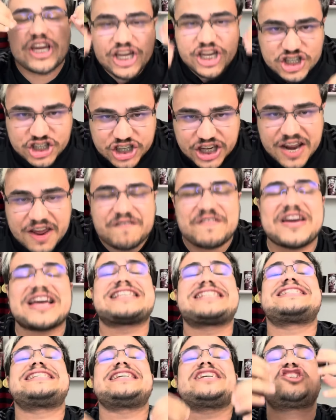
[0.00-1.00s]
inscrever,
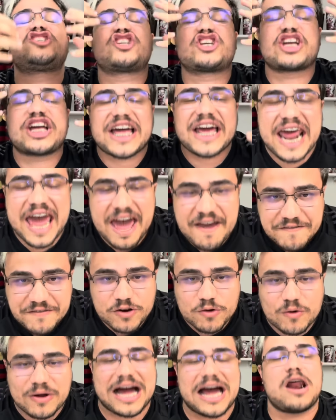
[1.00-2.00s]
se inscreve
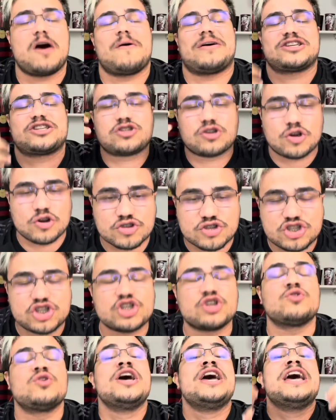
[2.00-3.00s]
no canal, aciona o
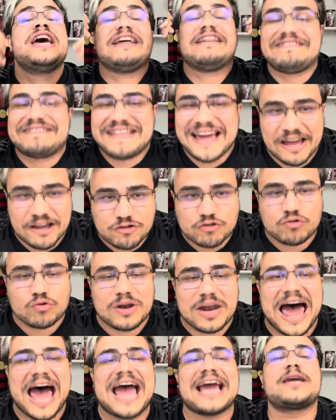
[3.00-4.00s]
sino, deixa o
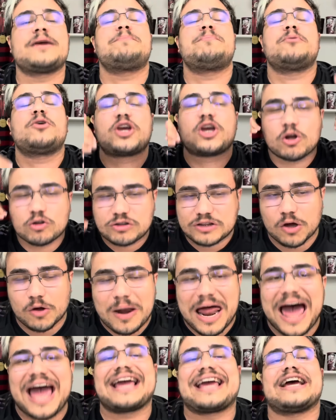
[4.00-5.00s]
like, porque o teu
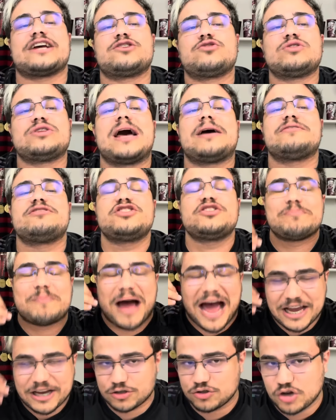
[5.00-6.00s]
like ajuda
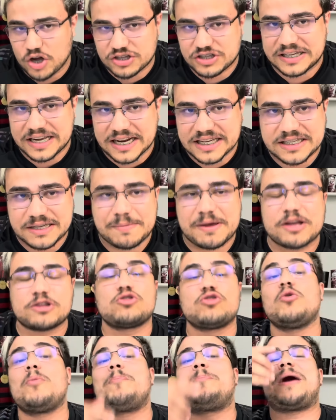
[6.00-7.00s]
demais no nosso
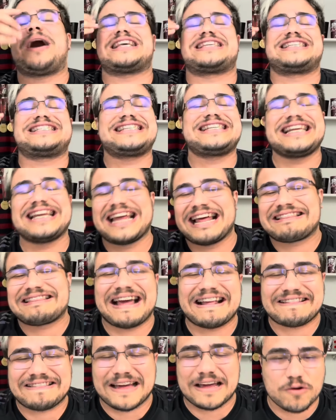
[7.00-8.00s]
crescimento. No passinho da
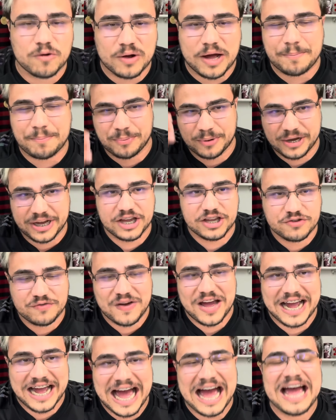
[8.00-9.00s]
tartaruga, porque
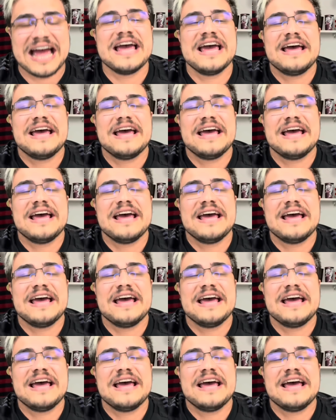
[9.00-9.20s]
devagar